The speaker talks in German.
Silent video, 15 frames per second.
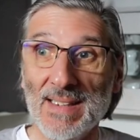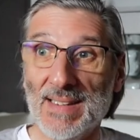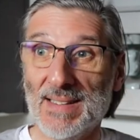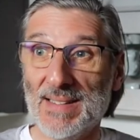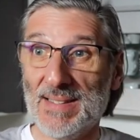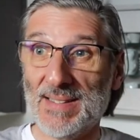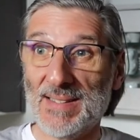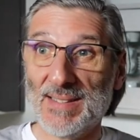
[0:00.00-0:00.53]

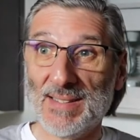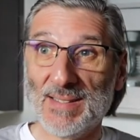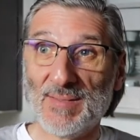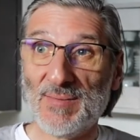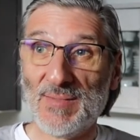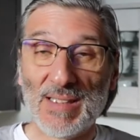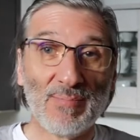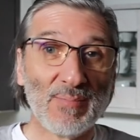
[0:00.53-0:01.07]
äh,
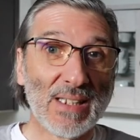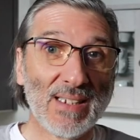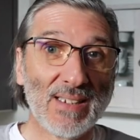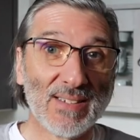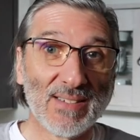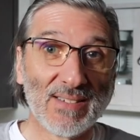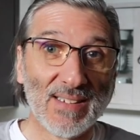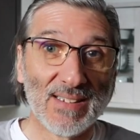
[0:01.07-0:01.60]
wenn
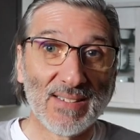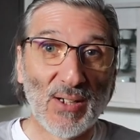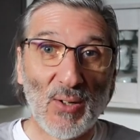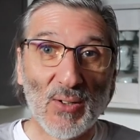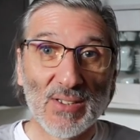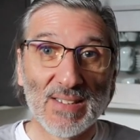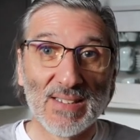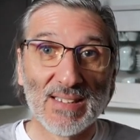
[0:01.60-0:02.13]
mir äh,
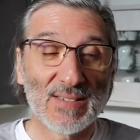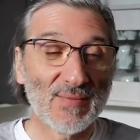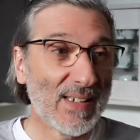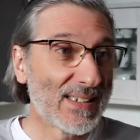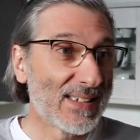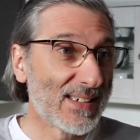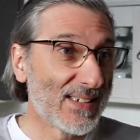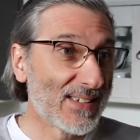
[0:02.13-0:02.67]
draußen das
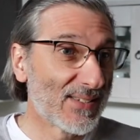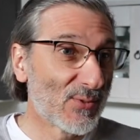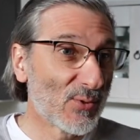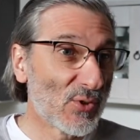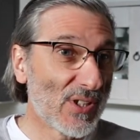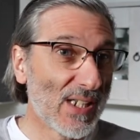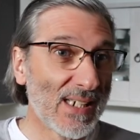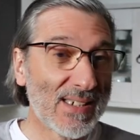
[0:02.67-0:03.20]
Wetter zu
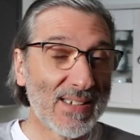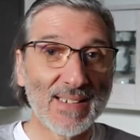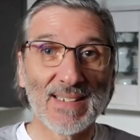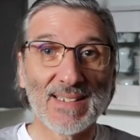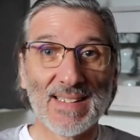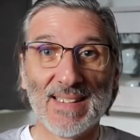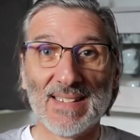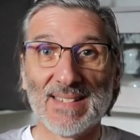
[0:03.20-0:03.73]
schlecht
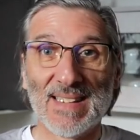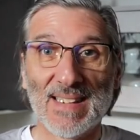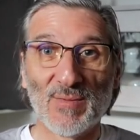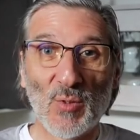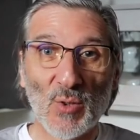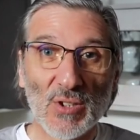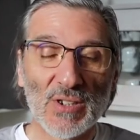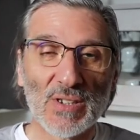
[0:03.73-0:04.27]
ist, dann, dann
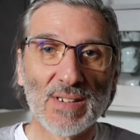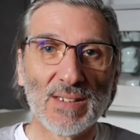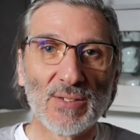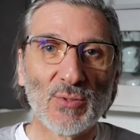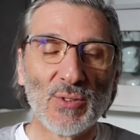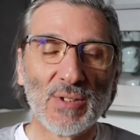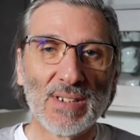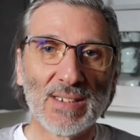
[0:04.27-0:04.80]
wocke ich
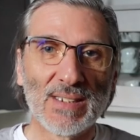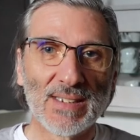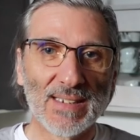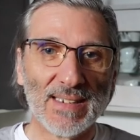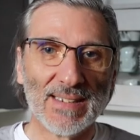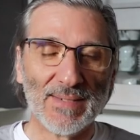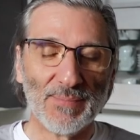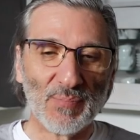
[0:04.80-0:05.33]
natürlich
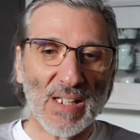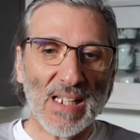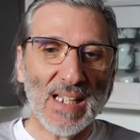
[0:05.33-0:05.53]
drin.